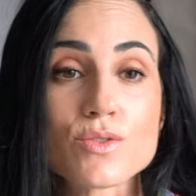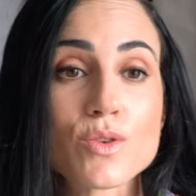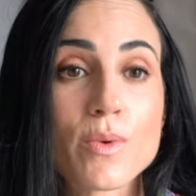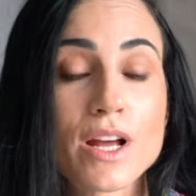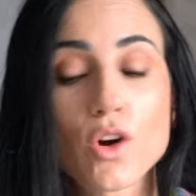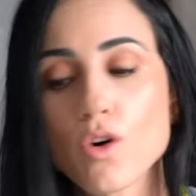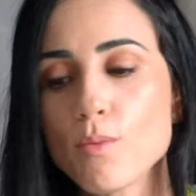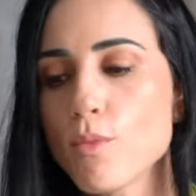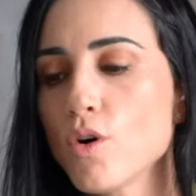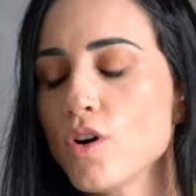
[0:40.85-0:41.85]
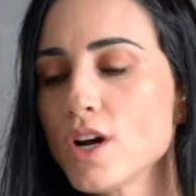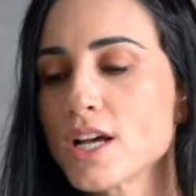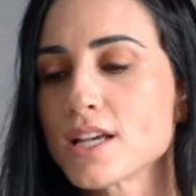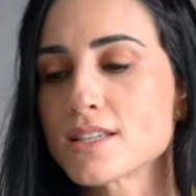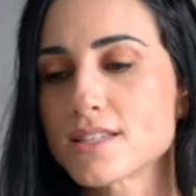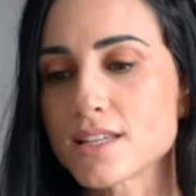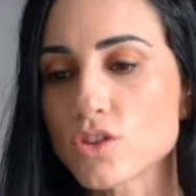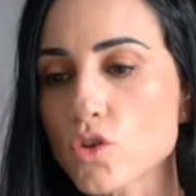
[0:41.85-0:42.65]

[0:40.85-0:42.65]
sobre cómo si